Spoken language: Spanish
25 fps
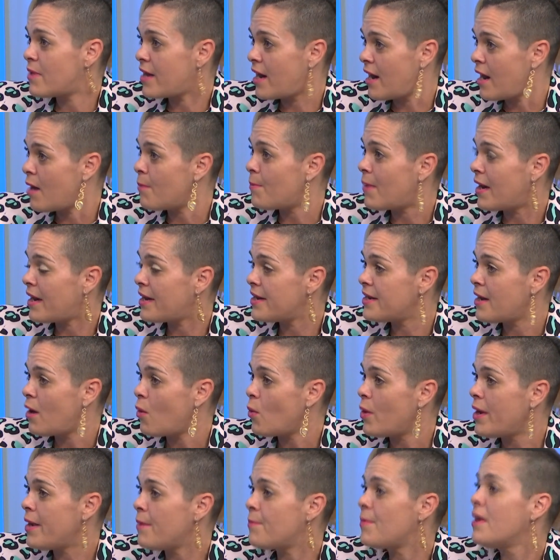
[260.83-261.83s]
para la página
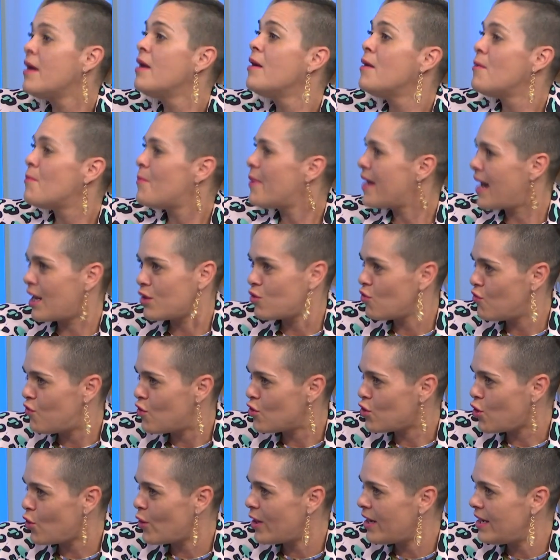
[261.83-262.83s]
web, para tu
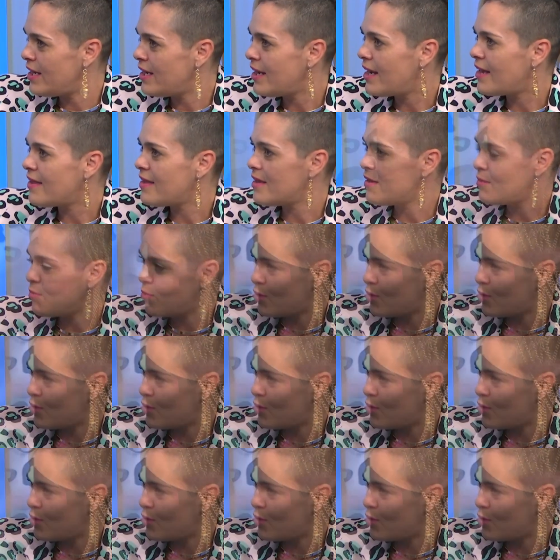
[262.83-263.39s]
foto de LinkedIn. y